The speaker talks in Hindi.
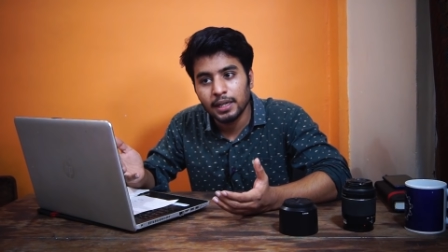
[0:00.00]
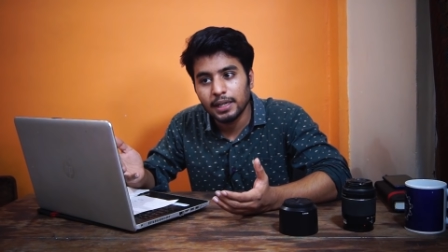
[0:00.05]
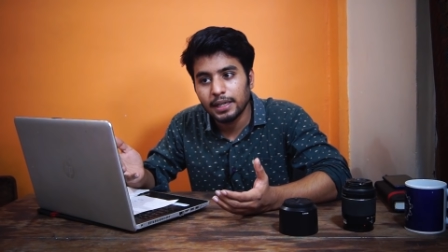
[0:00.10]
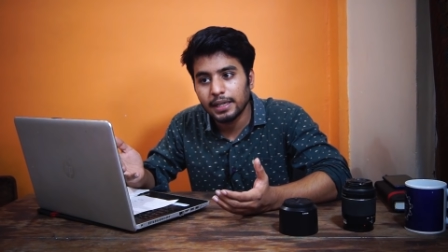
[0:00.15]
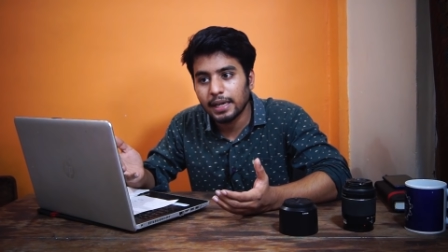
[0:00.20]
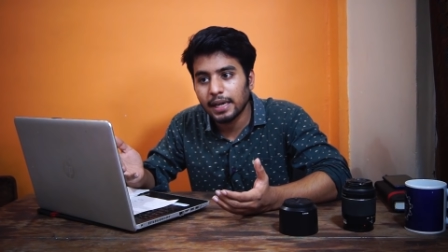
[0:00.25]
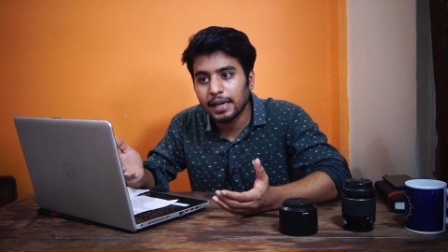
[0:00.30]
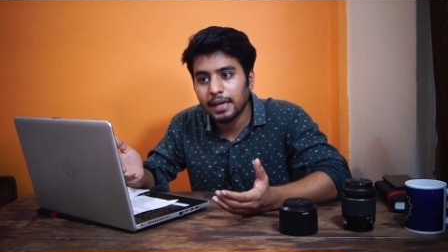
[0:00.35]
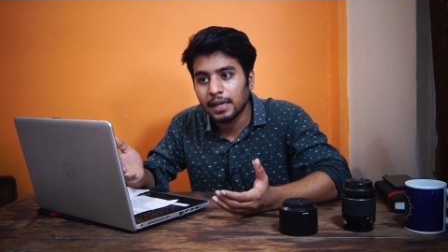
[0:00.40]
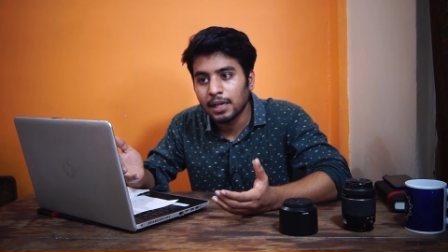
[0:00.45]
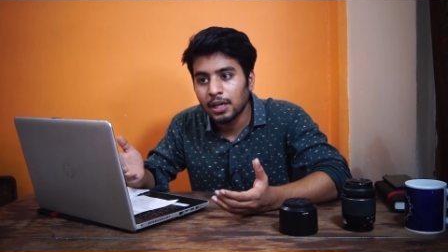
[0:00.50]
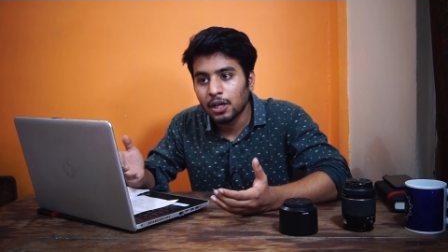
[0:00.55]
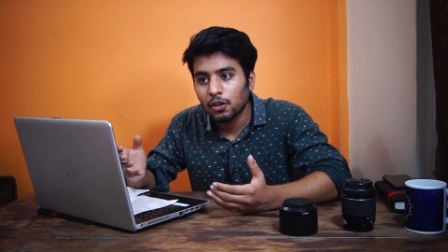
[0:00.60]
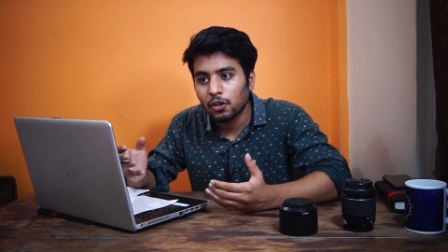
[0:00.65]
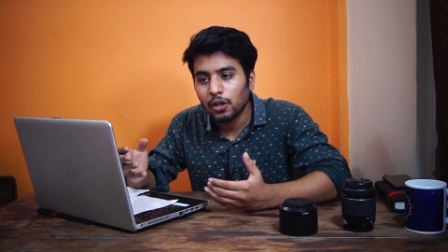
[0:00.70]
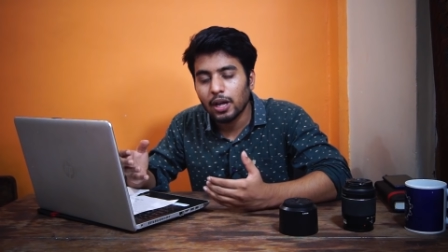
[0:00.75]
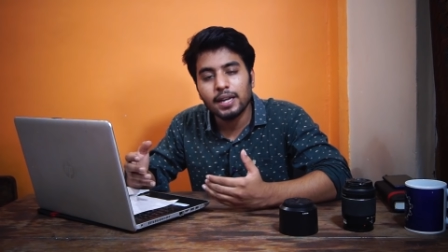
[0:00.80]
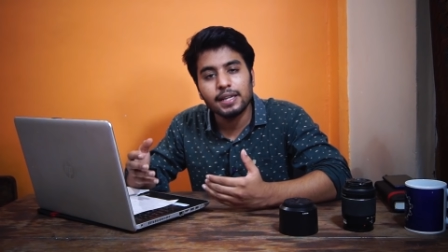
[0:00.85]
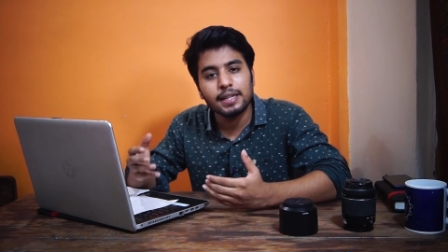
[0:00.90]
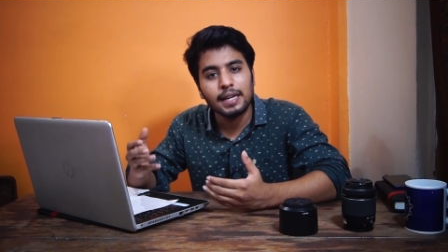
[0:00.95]
ठीक है
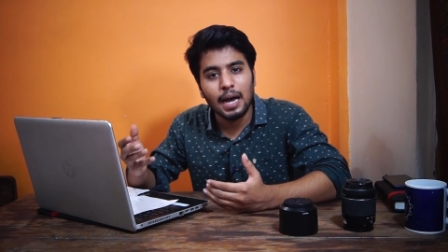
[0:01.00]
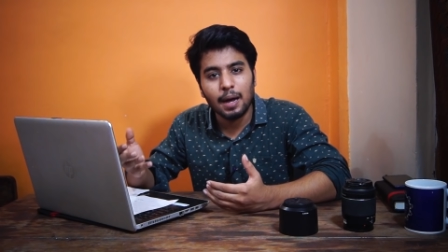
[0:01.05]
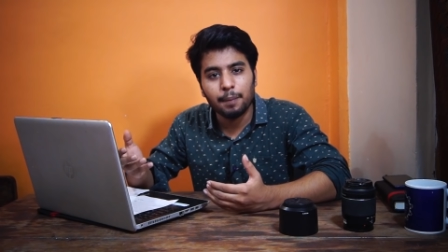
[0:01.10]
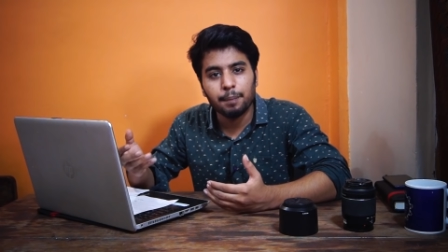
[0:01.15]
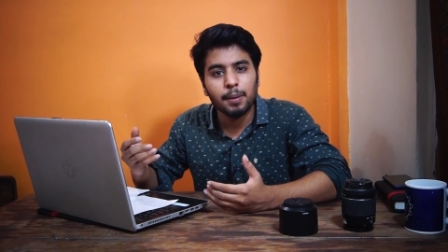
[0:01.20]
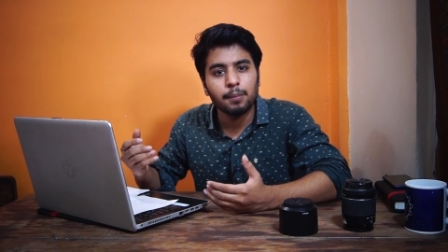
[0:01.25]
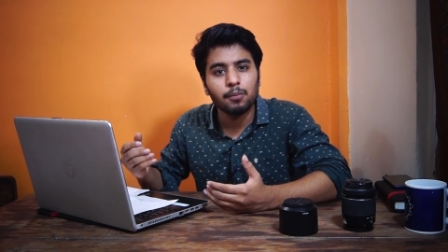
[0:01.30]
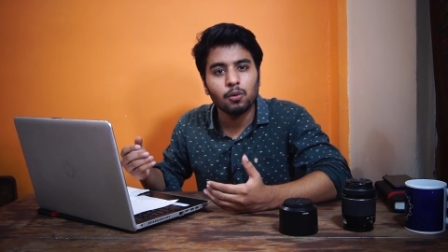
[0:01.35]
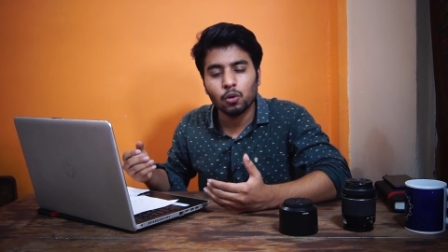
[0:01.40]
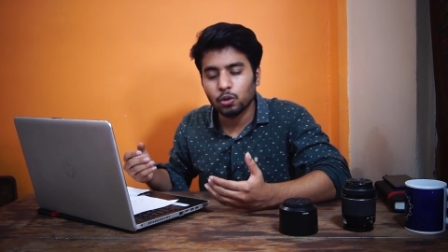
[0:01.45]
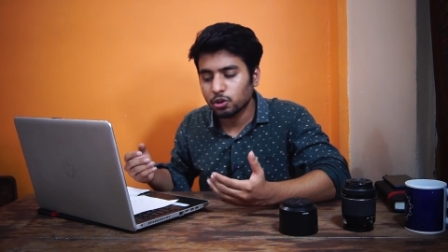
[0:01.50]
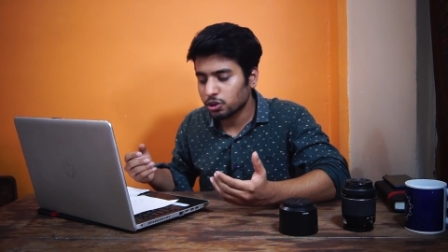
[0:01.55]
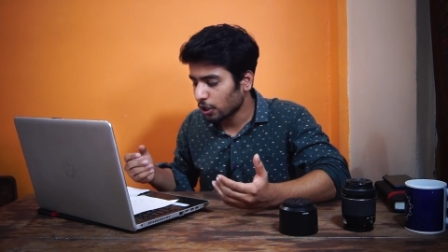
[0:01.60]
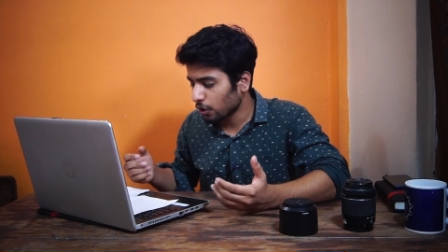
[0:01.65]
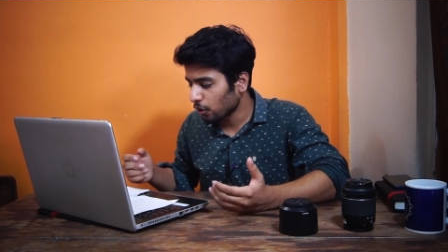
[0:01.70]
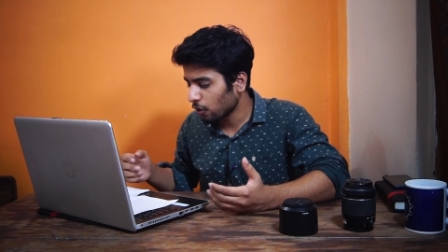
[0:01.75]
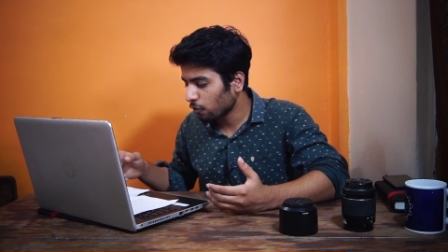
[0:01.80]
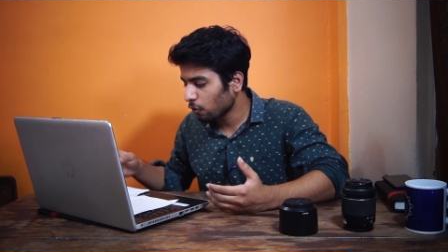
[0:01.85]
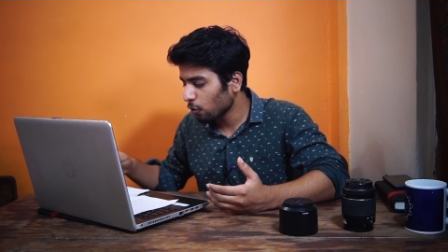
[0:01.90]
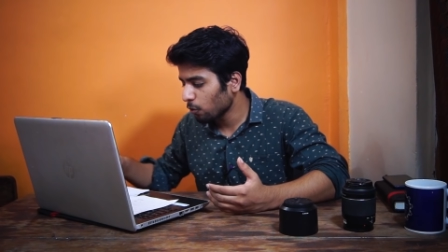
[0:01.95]
तो यार यहाँ पे हम लोग कुछ
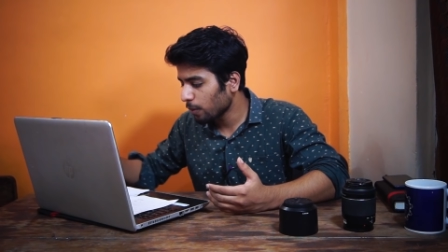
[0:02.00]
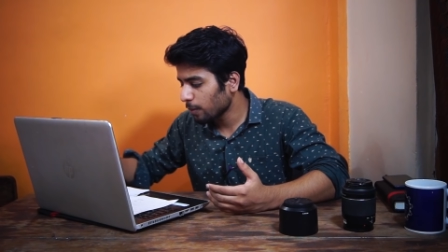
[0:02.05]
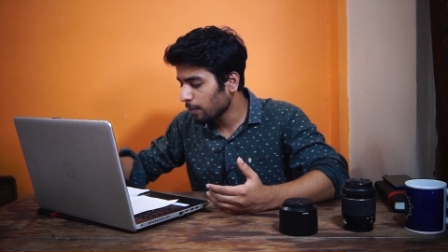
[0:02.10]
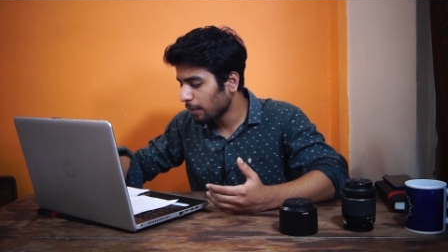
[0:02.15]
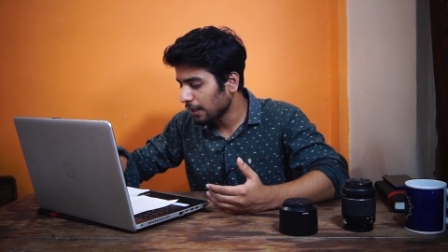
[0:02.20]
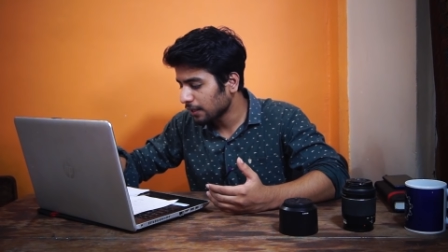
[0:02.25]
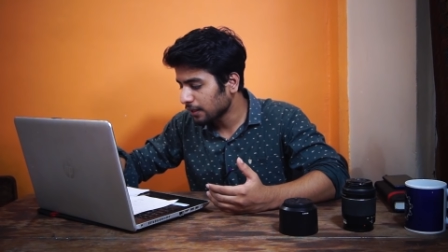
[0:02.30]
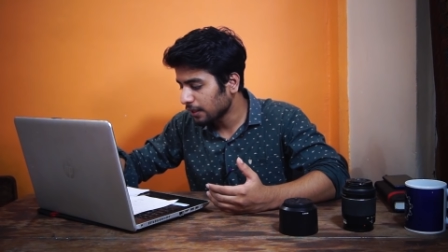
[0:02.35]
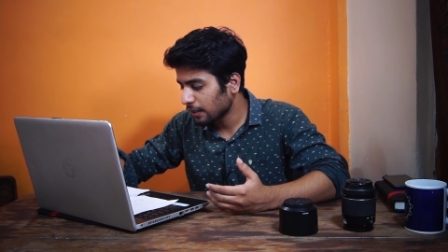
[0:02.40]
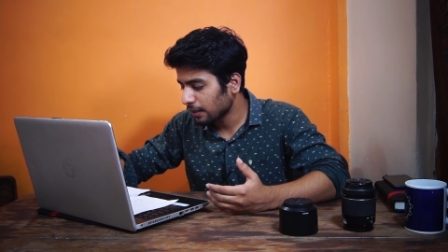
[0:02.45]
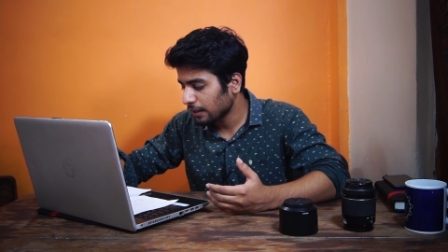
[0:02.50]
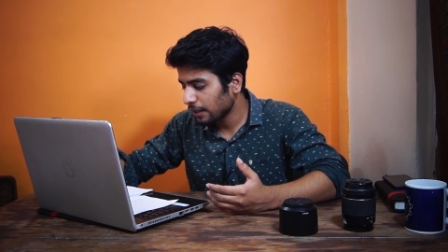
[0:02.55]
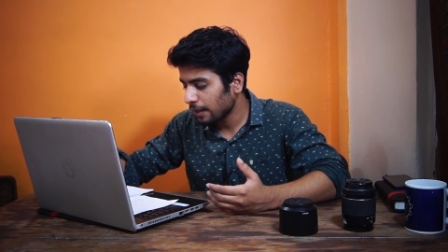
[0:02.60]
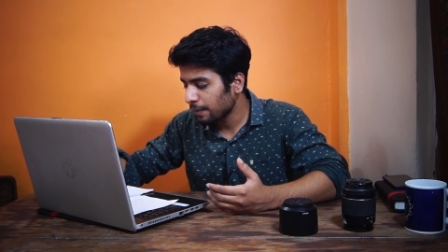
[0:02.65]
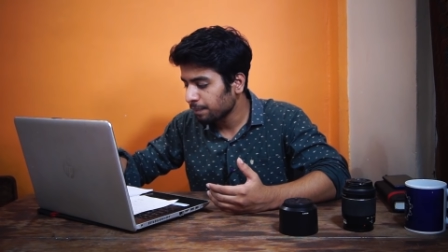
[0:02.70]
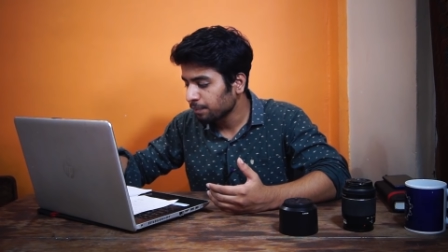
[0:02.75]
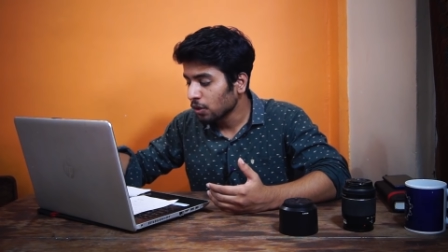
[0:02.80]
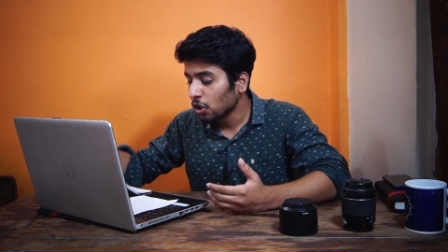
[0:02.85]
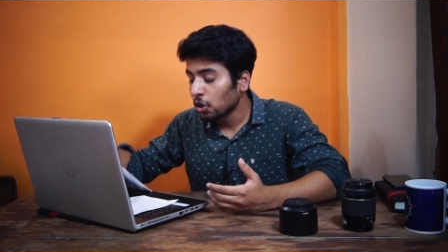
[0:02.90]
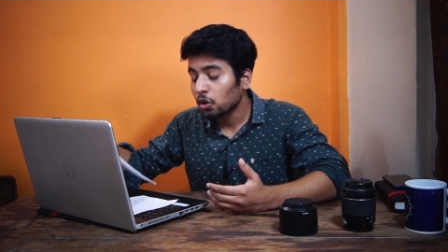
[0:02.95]
कट ऑफ के ऊपर बात करते हैं